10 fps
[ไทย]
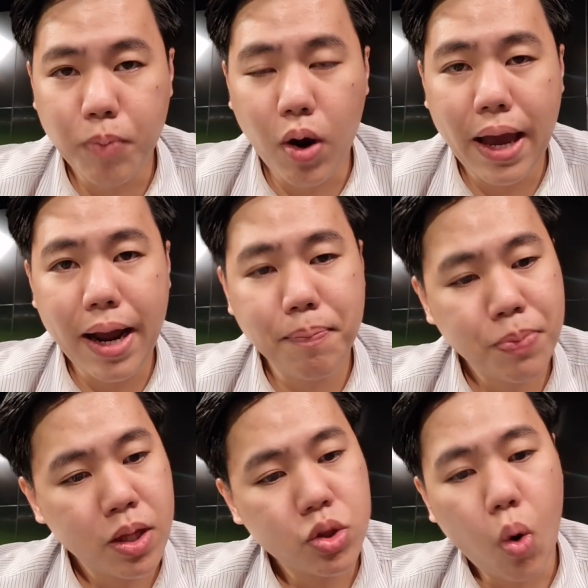เพราะอะไรครับ
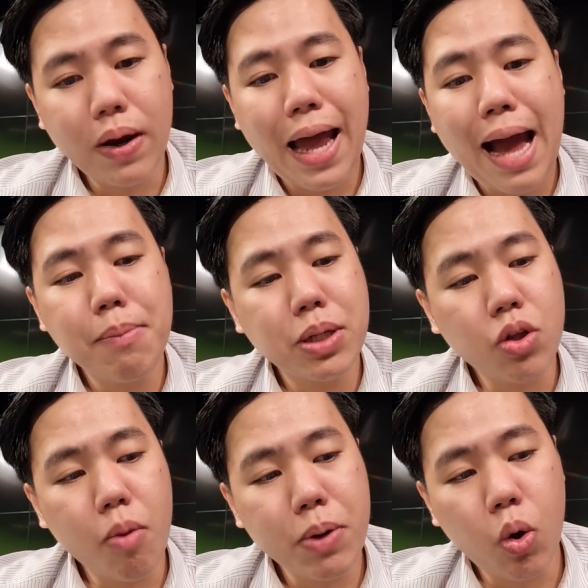ตัวกลางมันต้
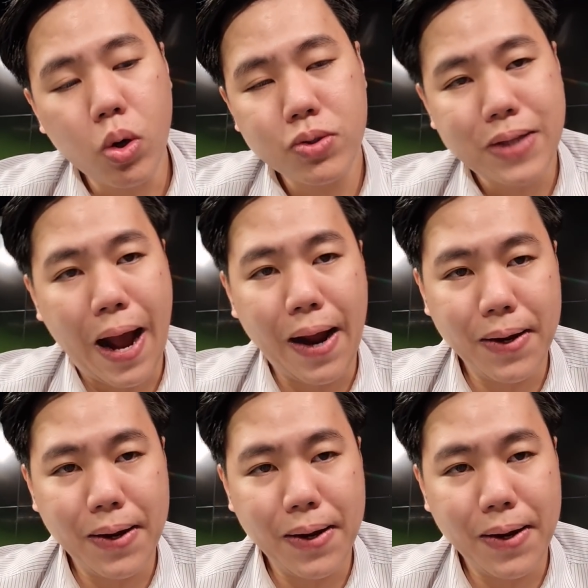องเป็นคนสั่ง